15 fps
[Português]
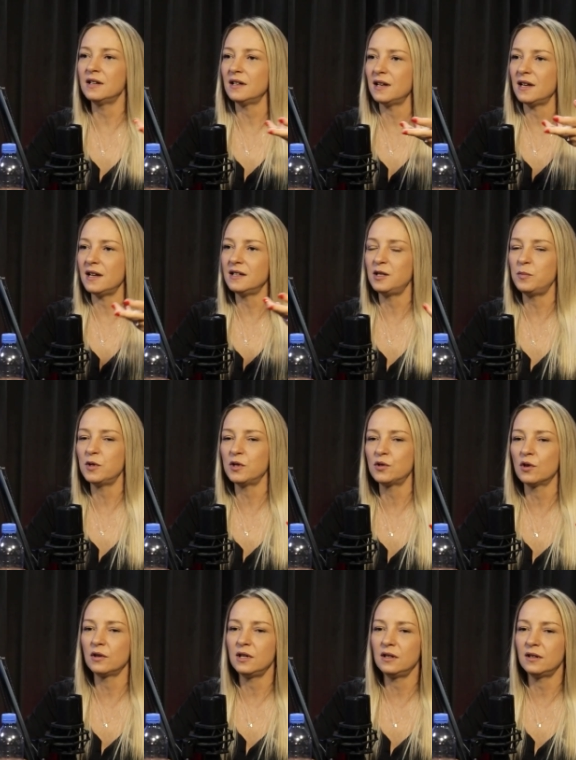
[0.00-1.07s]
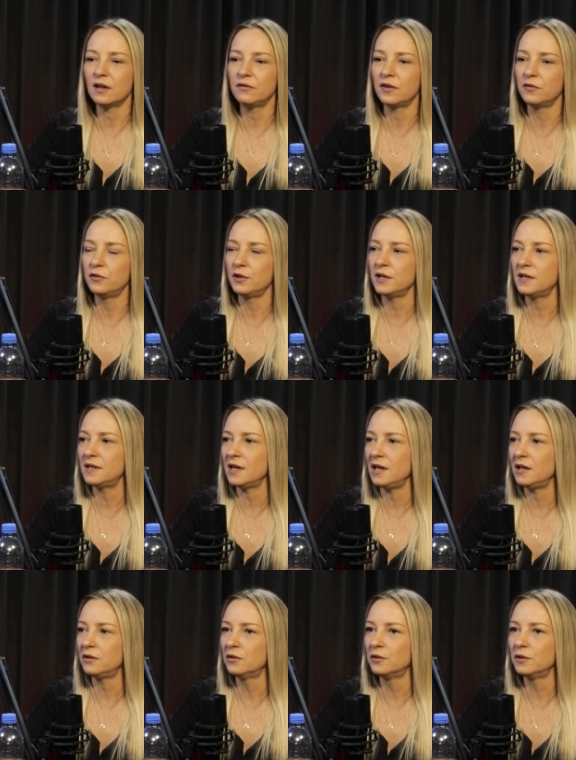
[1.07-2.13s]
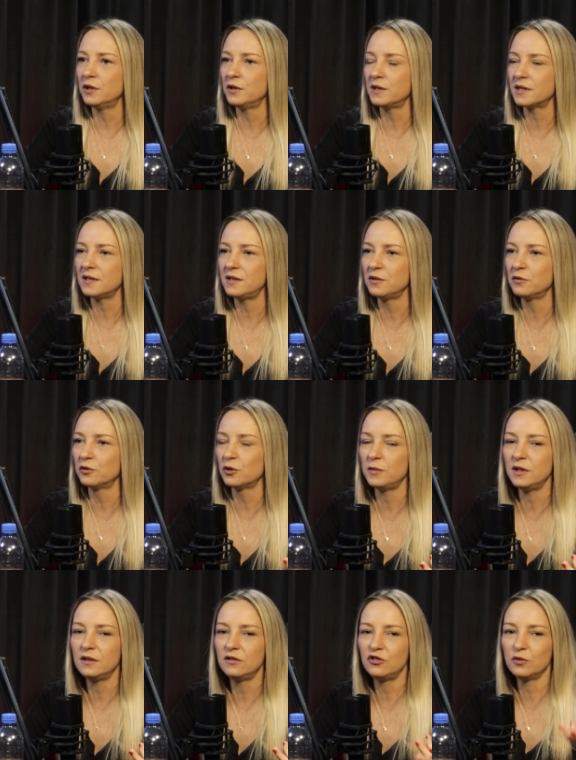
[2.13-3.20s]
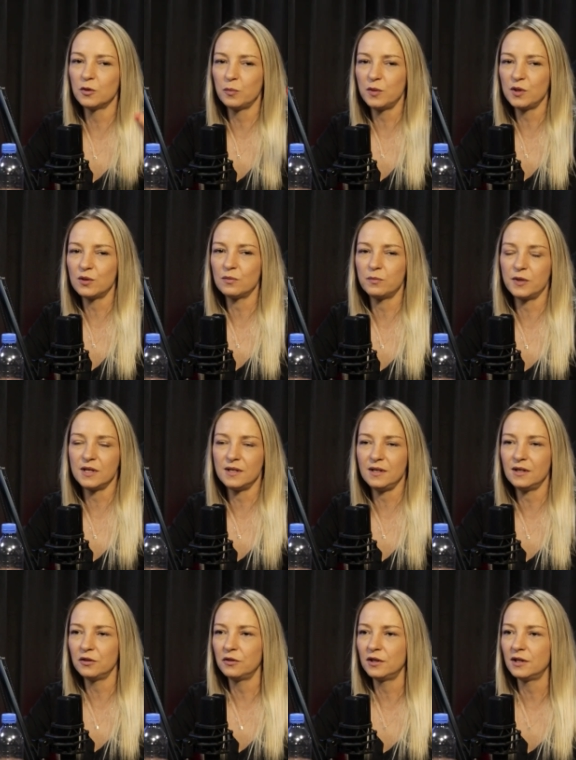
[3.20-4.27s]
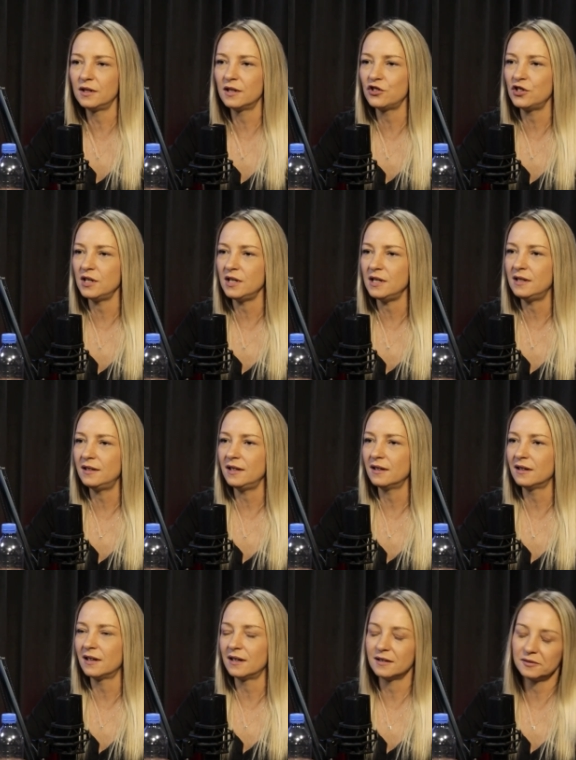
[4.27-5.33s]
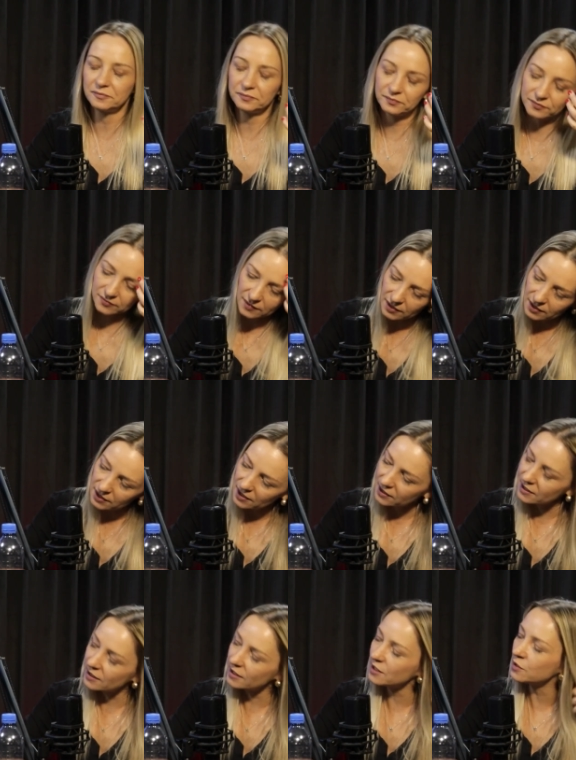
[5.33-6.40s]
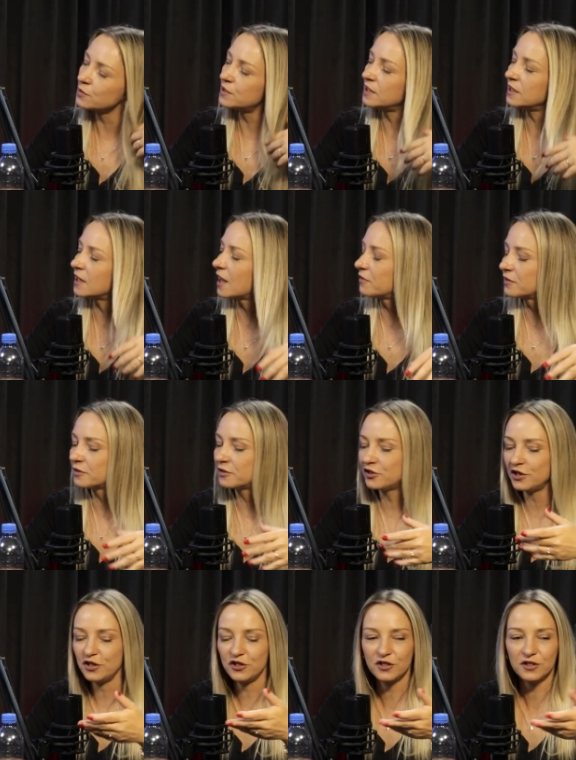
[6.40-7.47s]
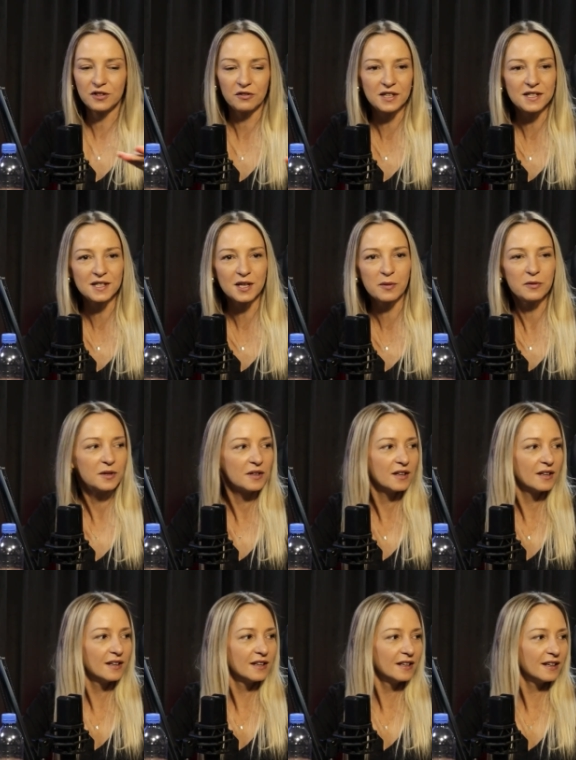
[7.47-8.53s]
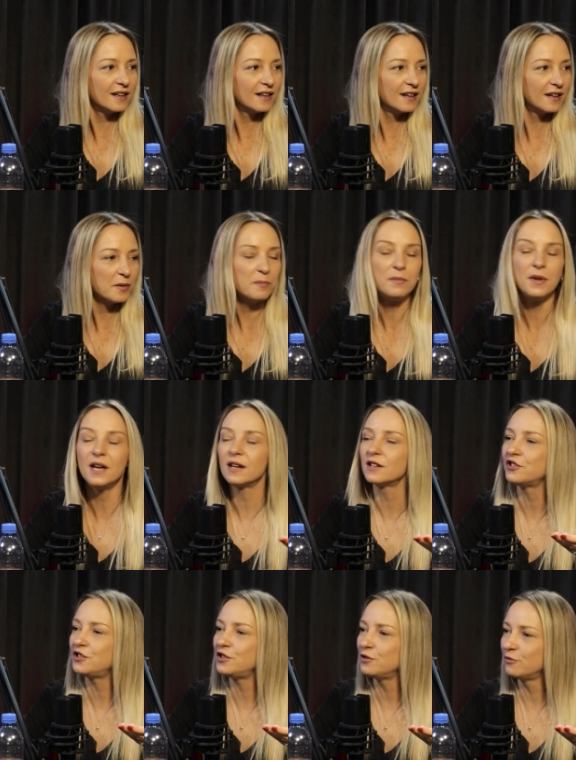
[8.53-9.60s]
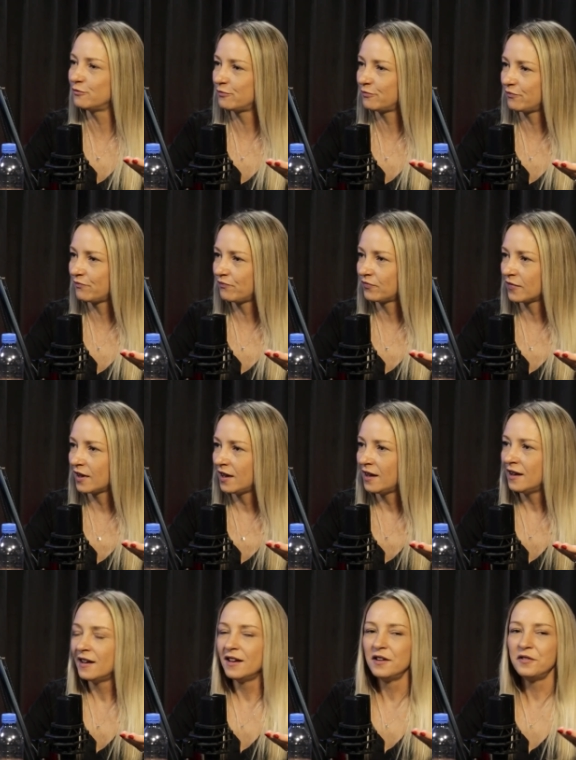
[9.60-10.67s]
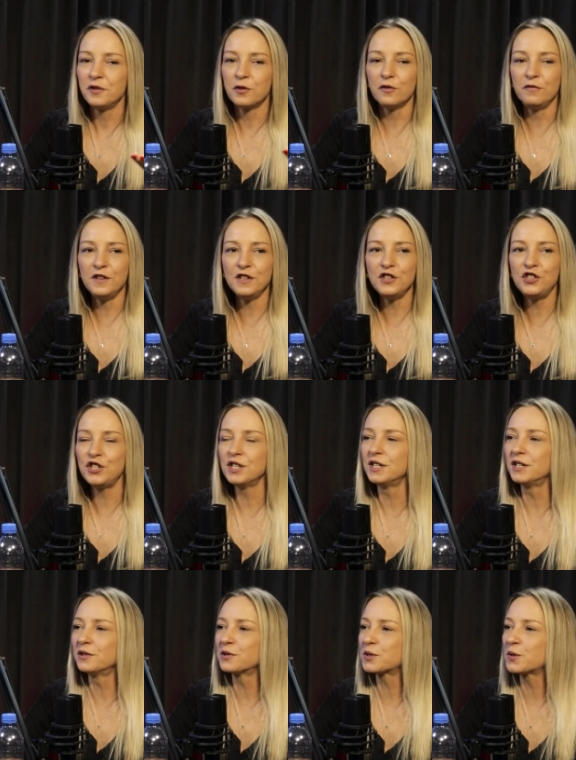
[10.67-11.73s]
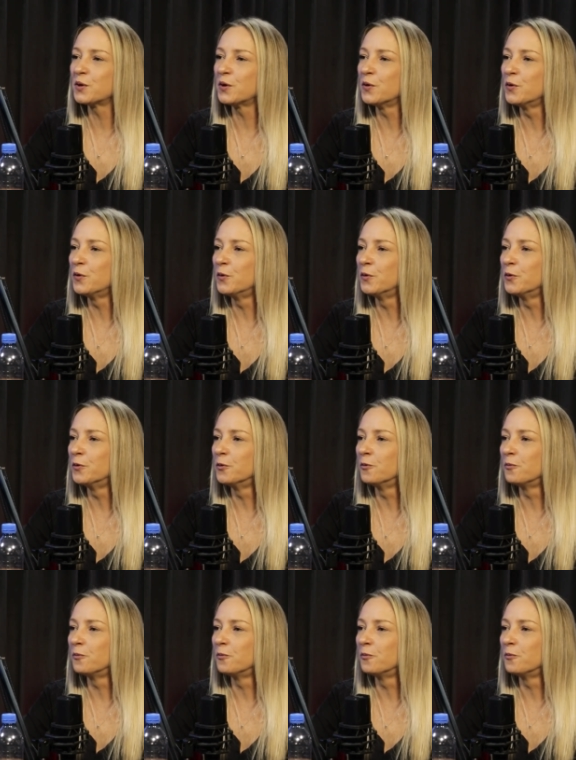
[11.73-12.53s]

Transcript: é, esse pessoal que está favorecendo, eu esqueci o nome de uma apresentadora da GNT lá, que é aquela que cozinhava, gente, alguém sabe? Bela Gil. Bela Gil ficou 20 anos com